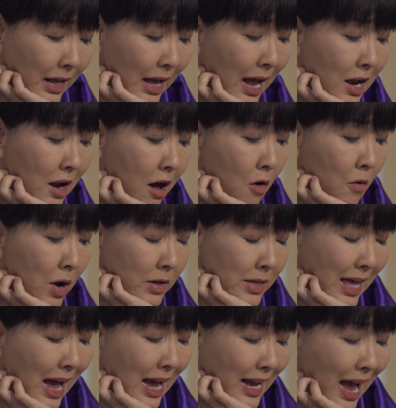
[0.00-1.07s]
Anh lo qua
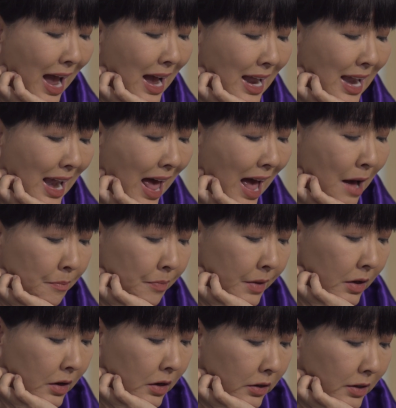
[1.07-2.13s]
nhà khác anh làm,
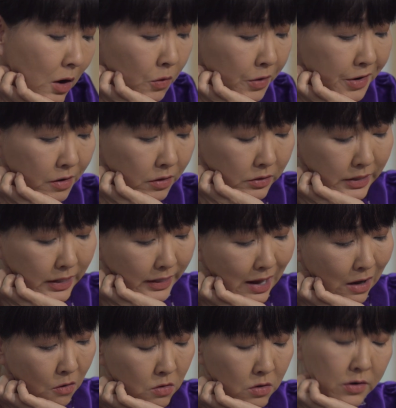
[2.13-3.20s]
đâu có được cái gì
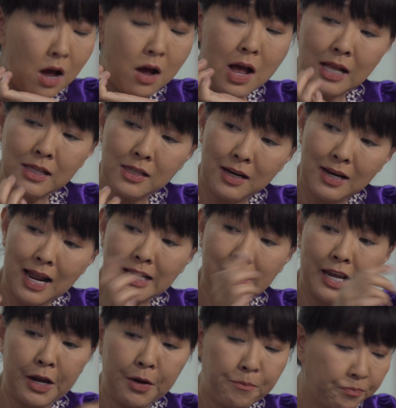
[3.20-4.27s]
đâu. Đó anh nhìn lại kìa.